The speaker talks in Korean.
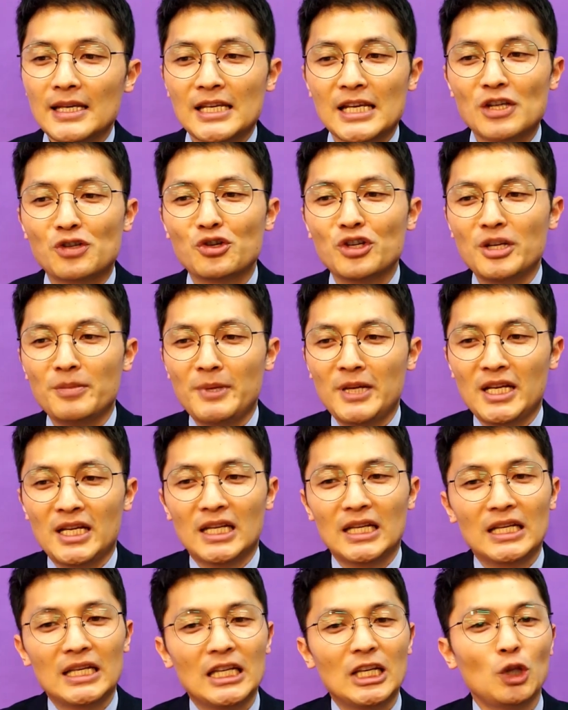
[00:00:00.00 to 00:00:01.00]

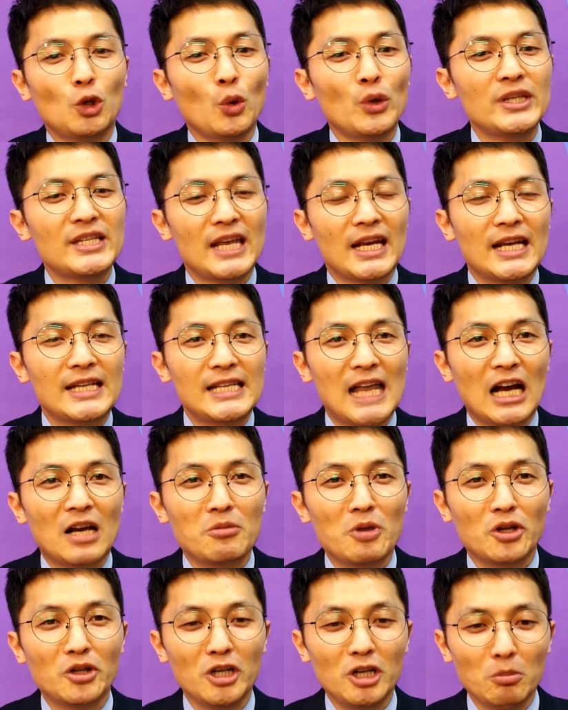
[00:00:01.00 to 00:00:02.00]
예수님이 이 논쟁의
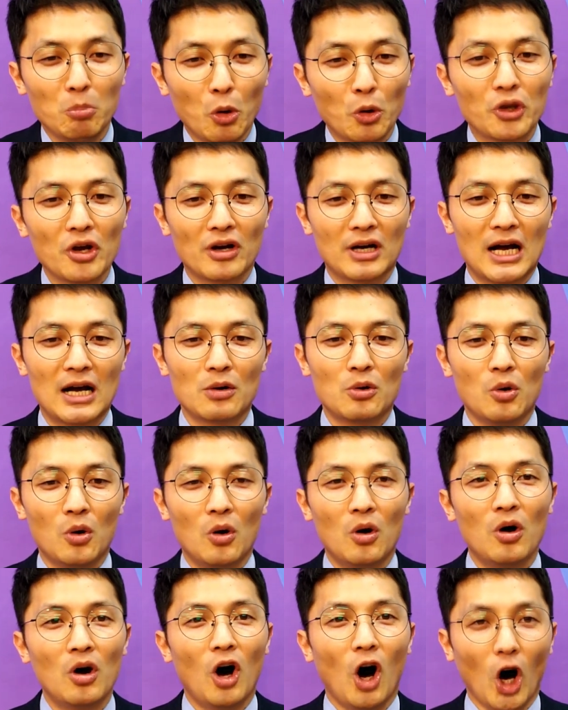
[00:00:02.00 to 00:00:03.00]
장면을
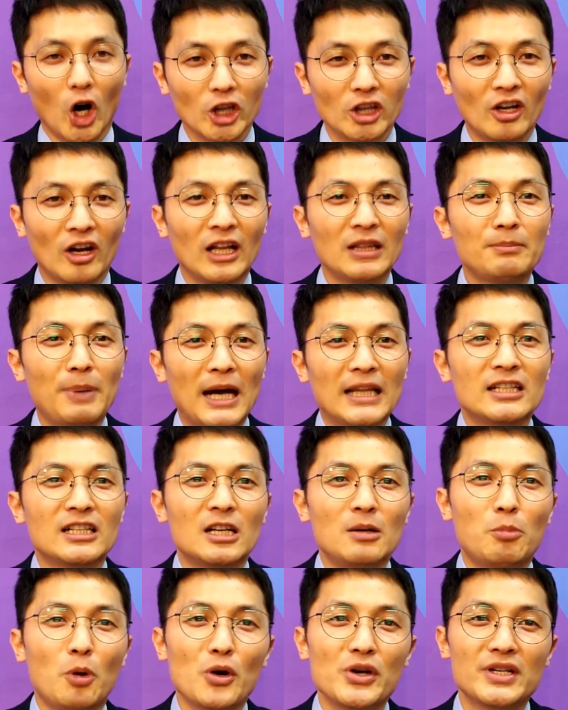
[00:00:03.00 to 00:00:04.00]
목격하고 어떠한
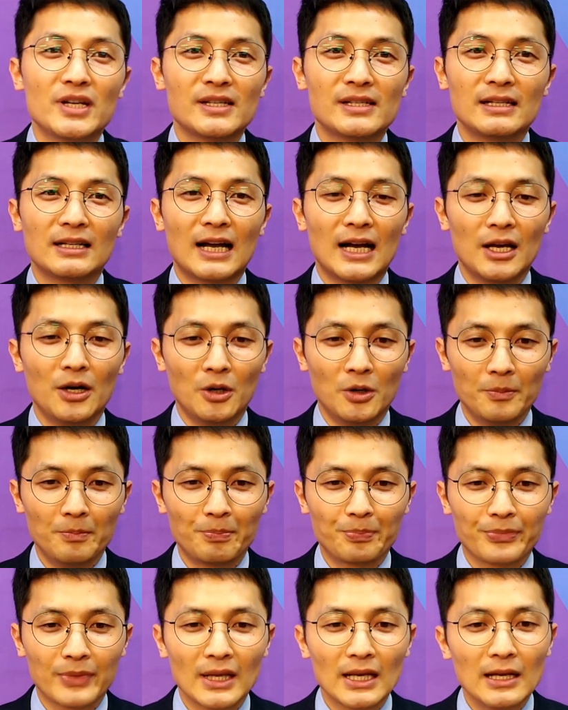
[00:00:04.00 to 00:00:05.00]
반응을 보이셨을까요?
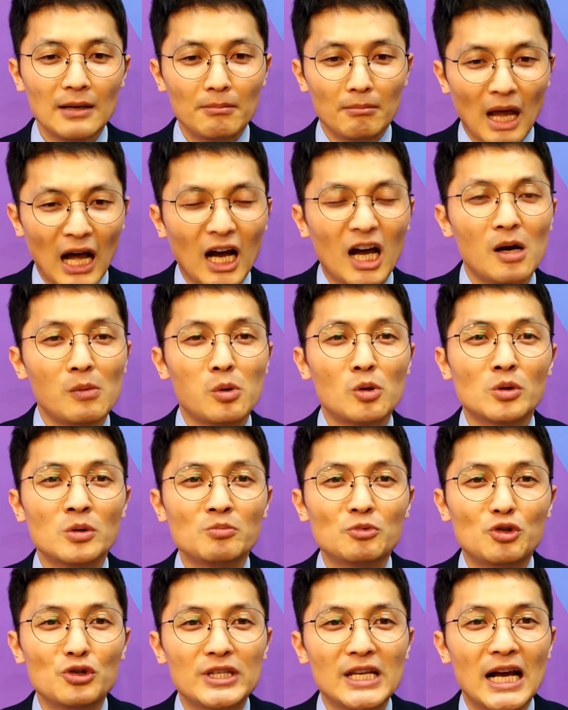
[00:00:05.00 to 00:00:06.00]

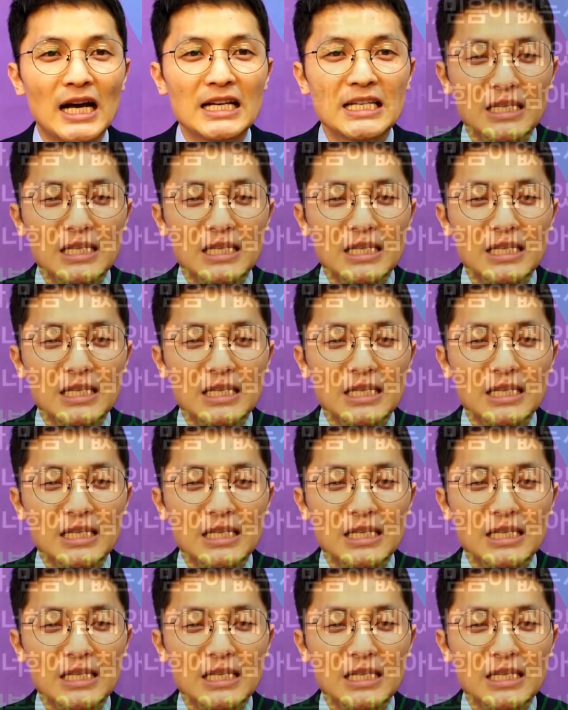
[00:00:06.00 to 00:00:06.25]
마가복음 9장